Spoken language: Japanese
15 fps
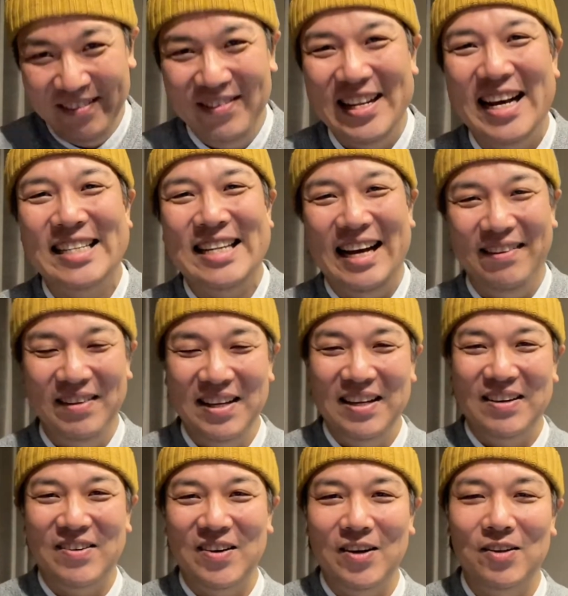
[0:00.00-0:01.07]
皆さん
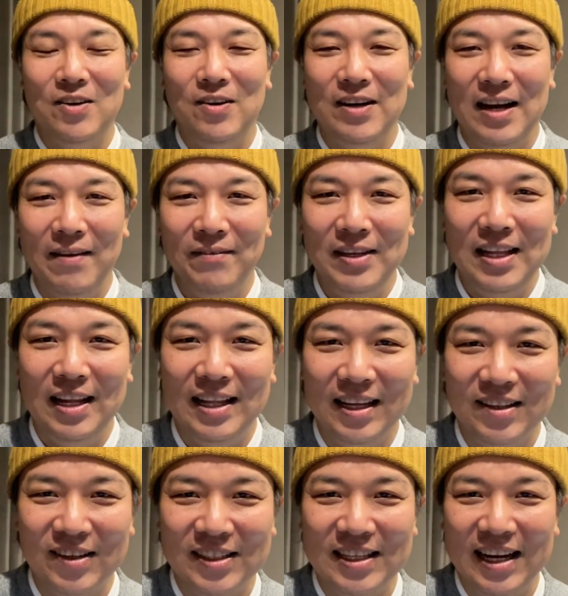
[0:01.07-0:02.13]
この動画見て
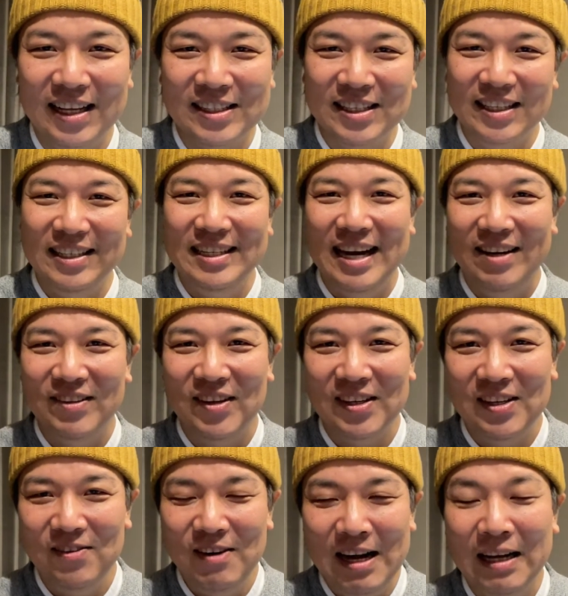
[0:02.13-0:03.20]
たとしたら次に会う
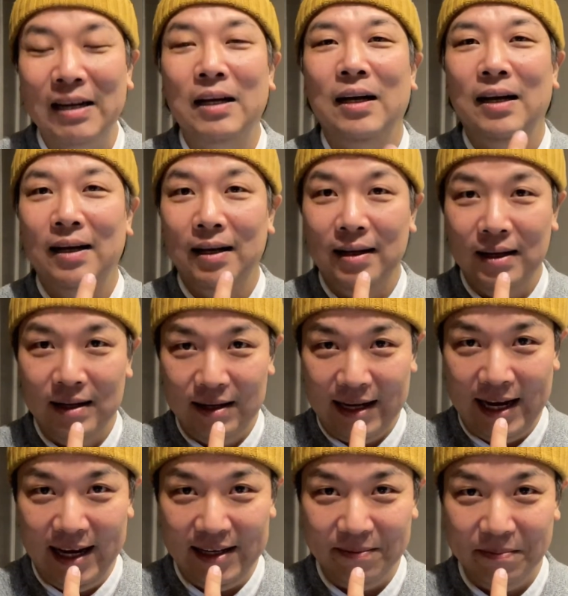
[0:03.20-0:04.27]
時は
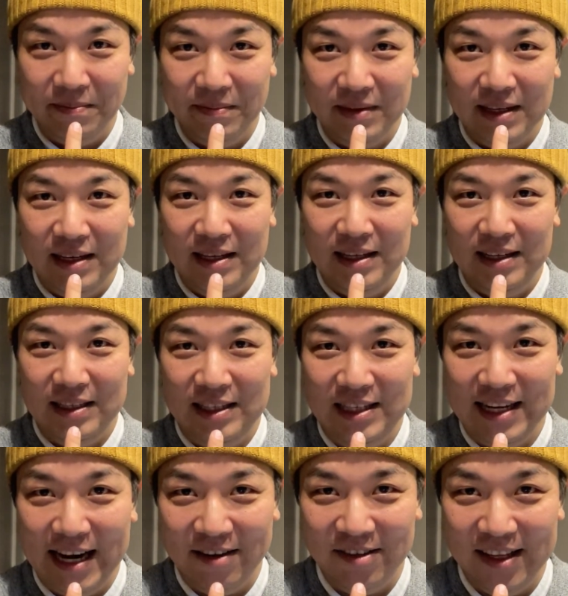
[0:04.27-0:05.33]
はい
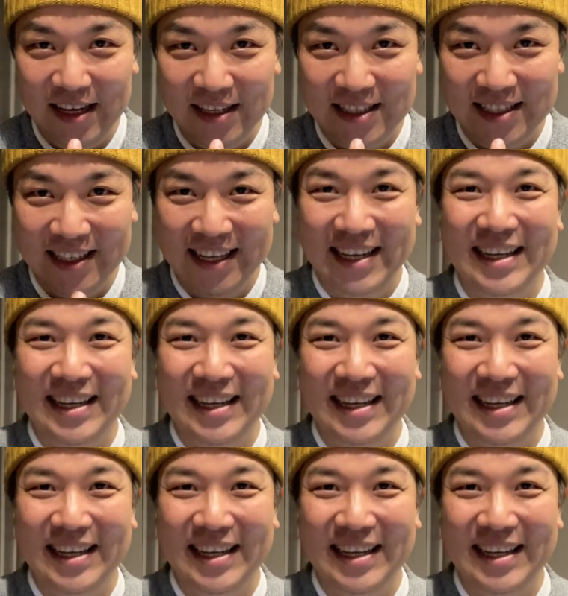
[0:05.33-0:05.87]
シラフです、